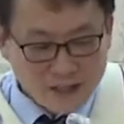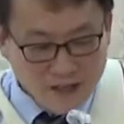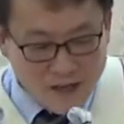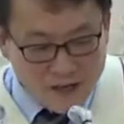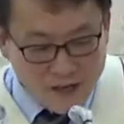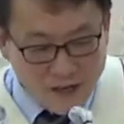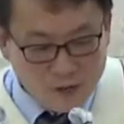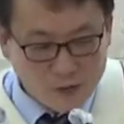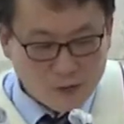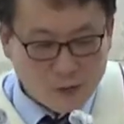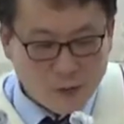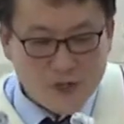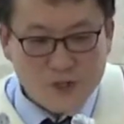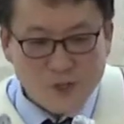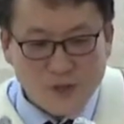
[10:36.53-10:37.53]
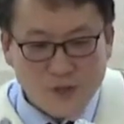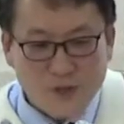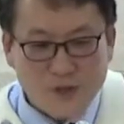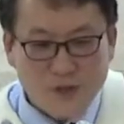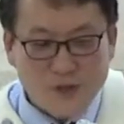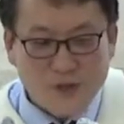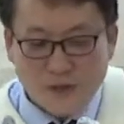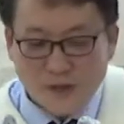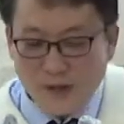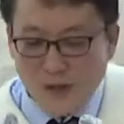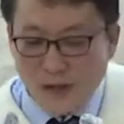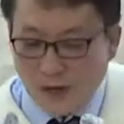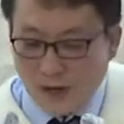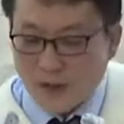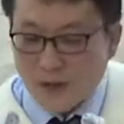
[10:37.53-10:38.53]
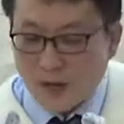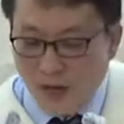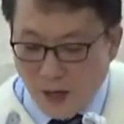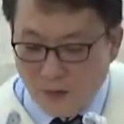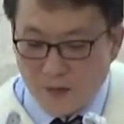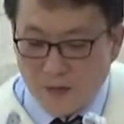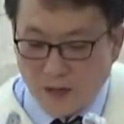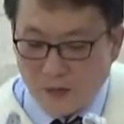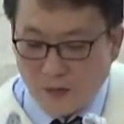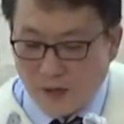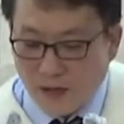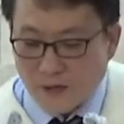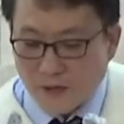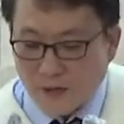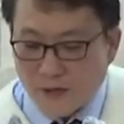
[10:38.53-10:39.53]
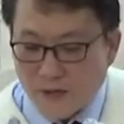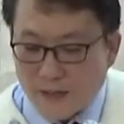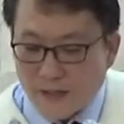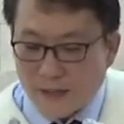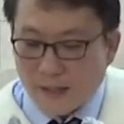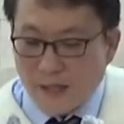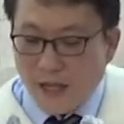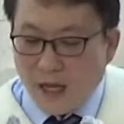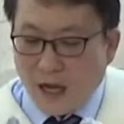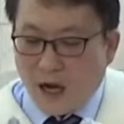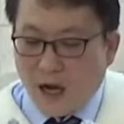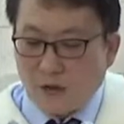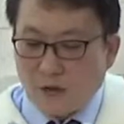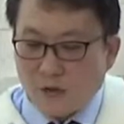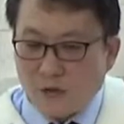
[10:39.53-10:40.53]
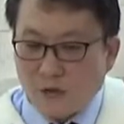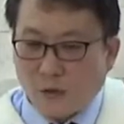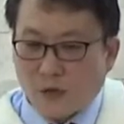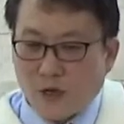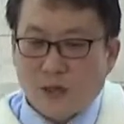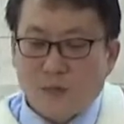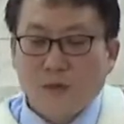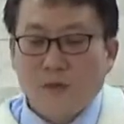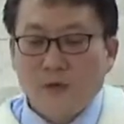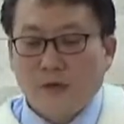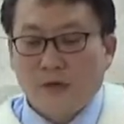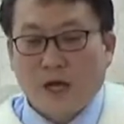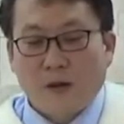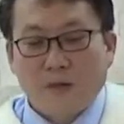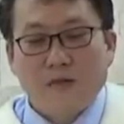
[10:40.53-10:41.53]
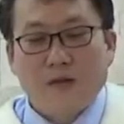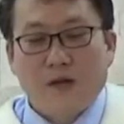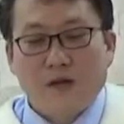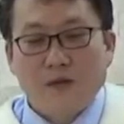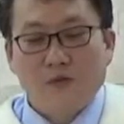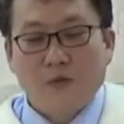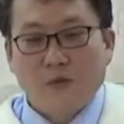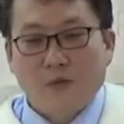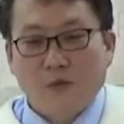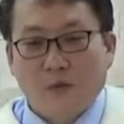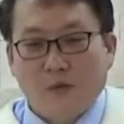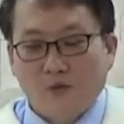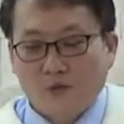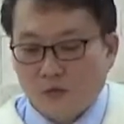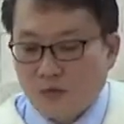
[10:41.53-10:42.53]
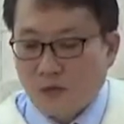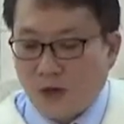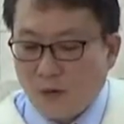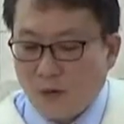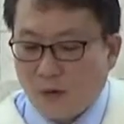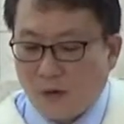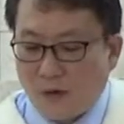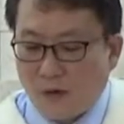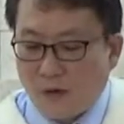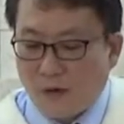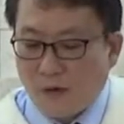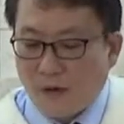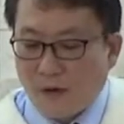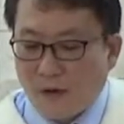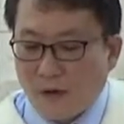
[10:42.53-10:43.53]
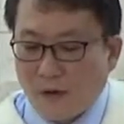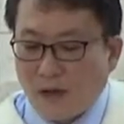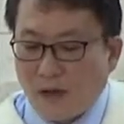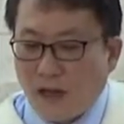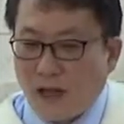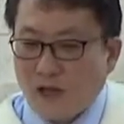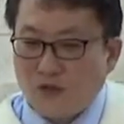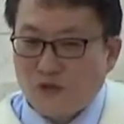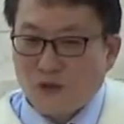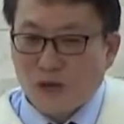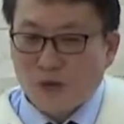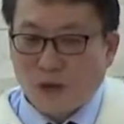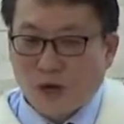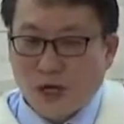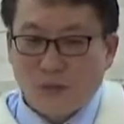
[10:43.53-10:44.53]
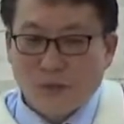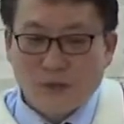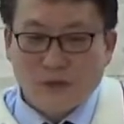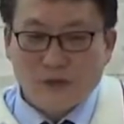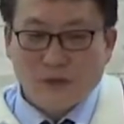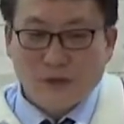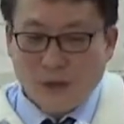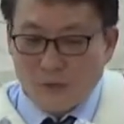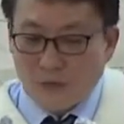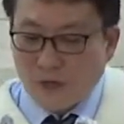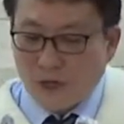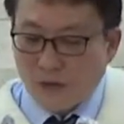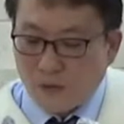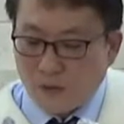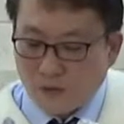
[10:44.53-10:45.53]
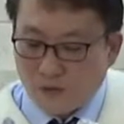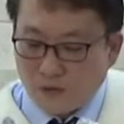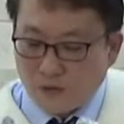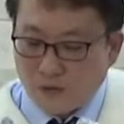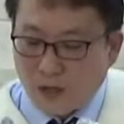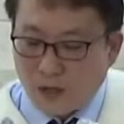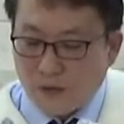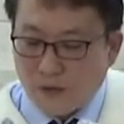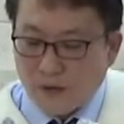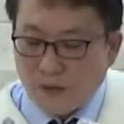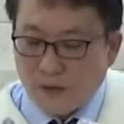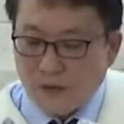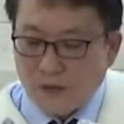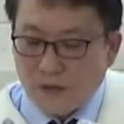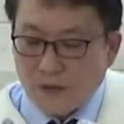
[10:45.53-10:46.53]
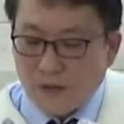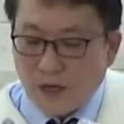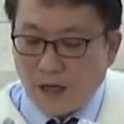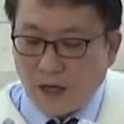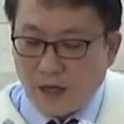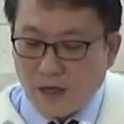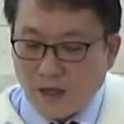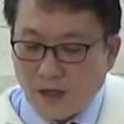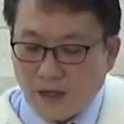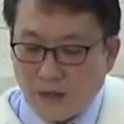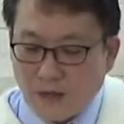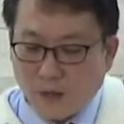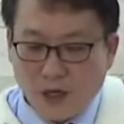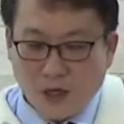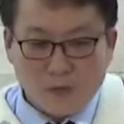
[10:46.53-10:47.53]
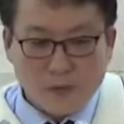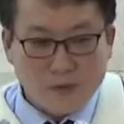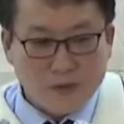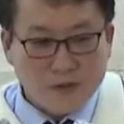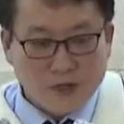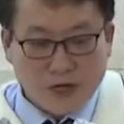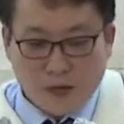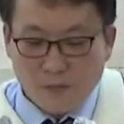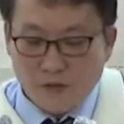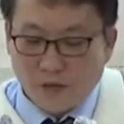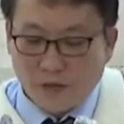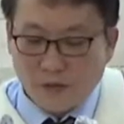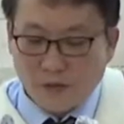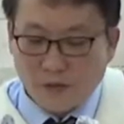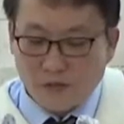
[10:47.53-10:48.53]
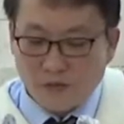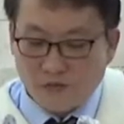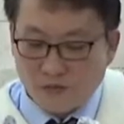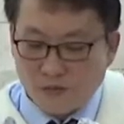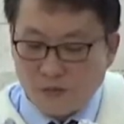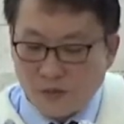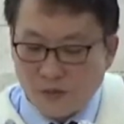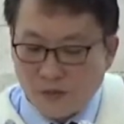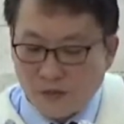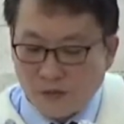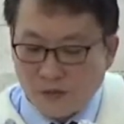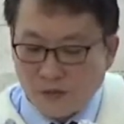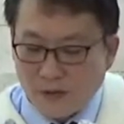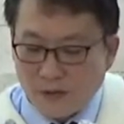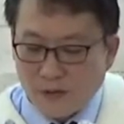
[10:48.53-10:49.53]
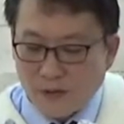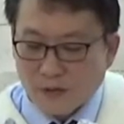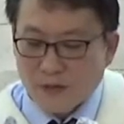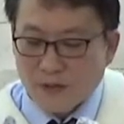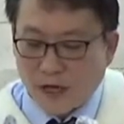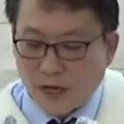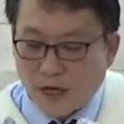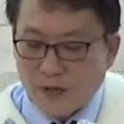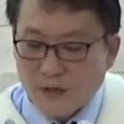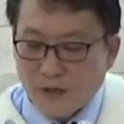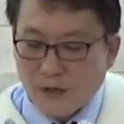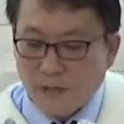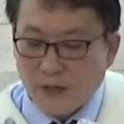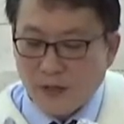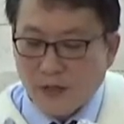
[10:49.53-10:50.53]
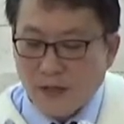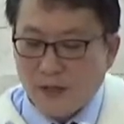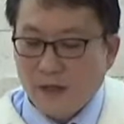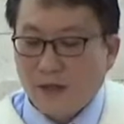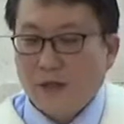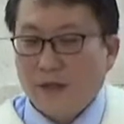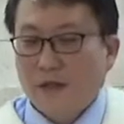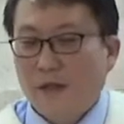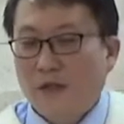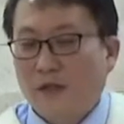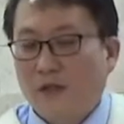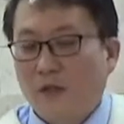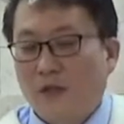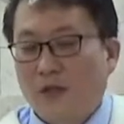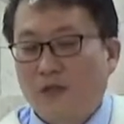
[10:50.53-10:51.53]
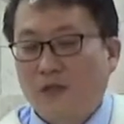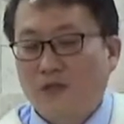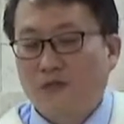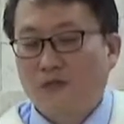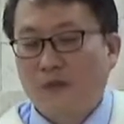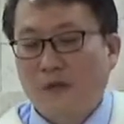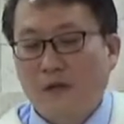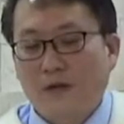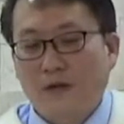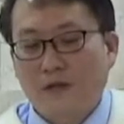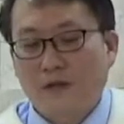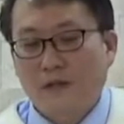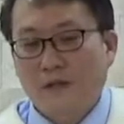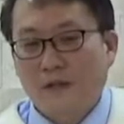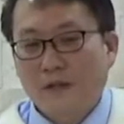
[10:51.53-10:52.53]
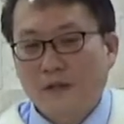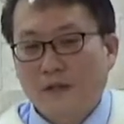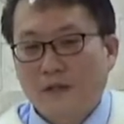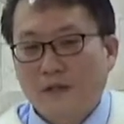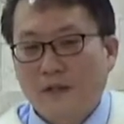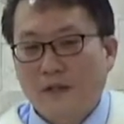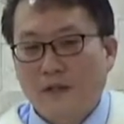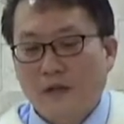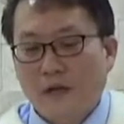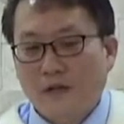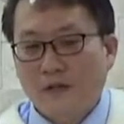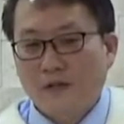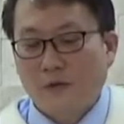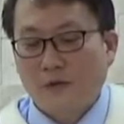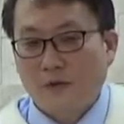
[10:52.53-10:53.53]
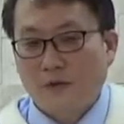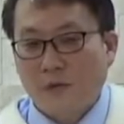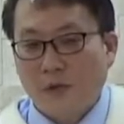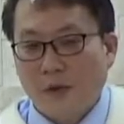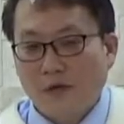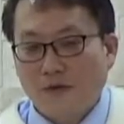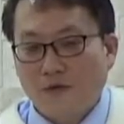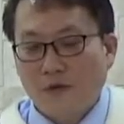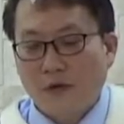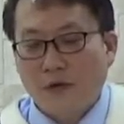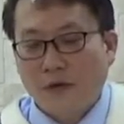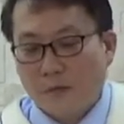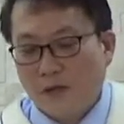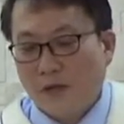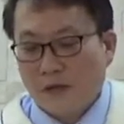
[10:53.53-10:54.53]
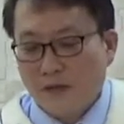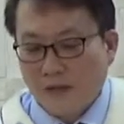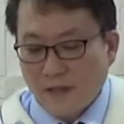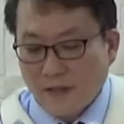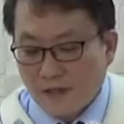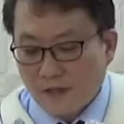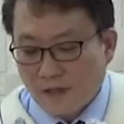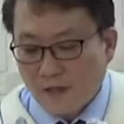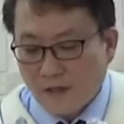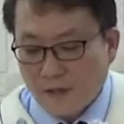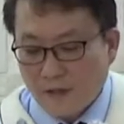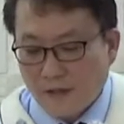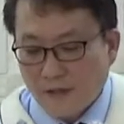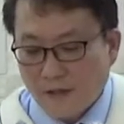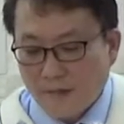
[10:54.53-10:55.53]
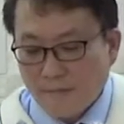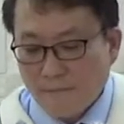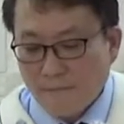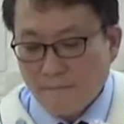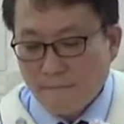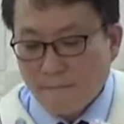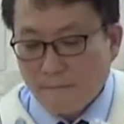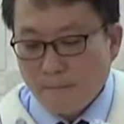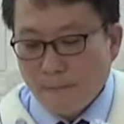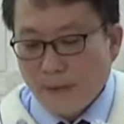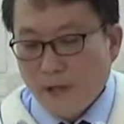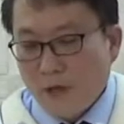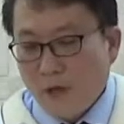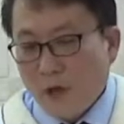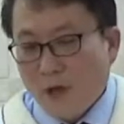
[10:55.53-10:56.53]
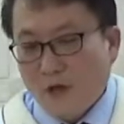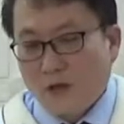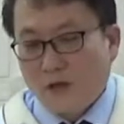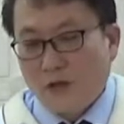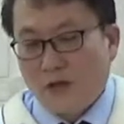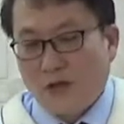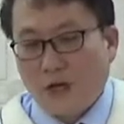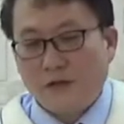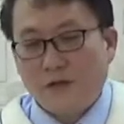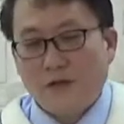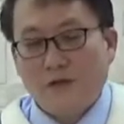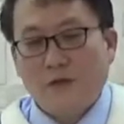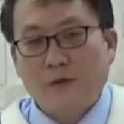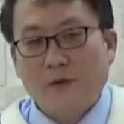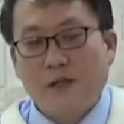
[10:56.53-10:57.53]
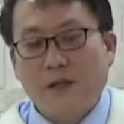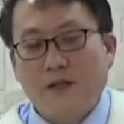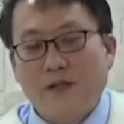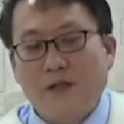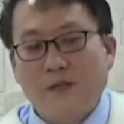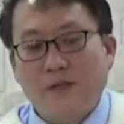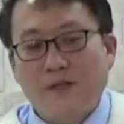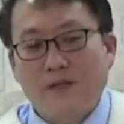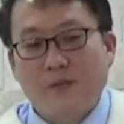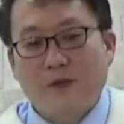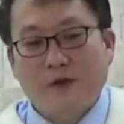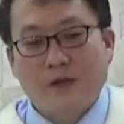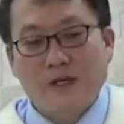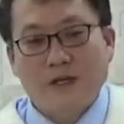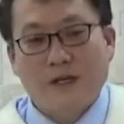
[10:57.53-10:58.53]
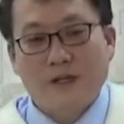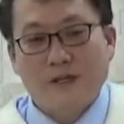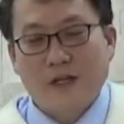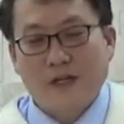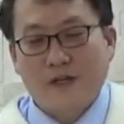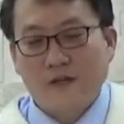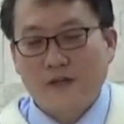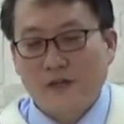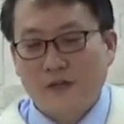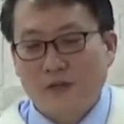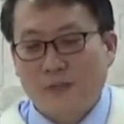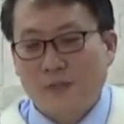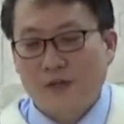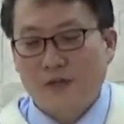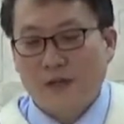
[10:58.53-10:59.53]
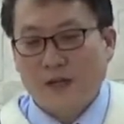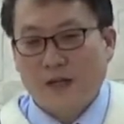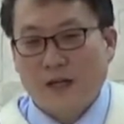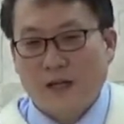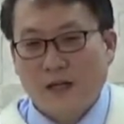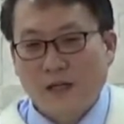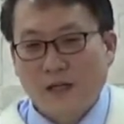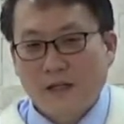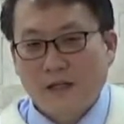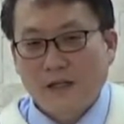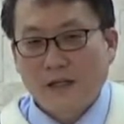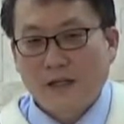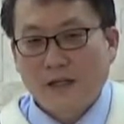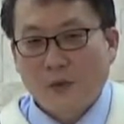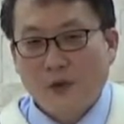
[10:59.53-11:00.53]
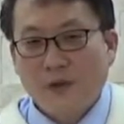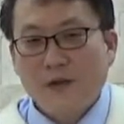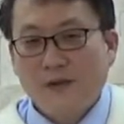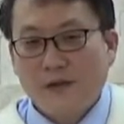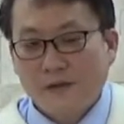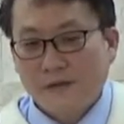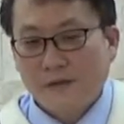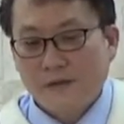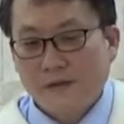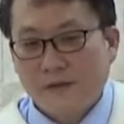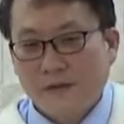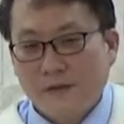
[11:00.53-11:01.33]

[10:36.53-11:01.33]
그 생각을 되씹으면서 하나님께 감사하곤 하죠. 하루를 돌아보며 감사하는 것도 중요하고 한 주간 돌아보면서 감사하는 것도 중요하고요. 한 달을 돌아보면서 감사하는 것도 중요해요. 그것도 잘하는 겁니다. 그런데 그보다 더 중요한 거는 즉각적으로 매 순간 감사해야 된다는 얘기입니다. 즉각적으로 해야 될 것이 몇 가지가 있는데 그 중에 첫 번째가 회개예요.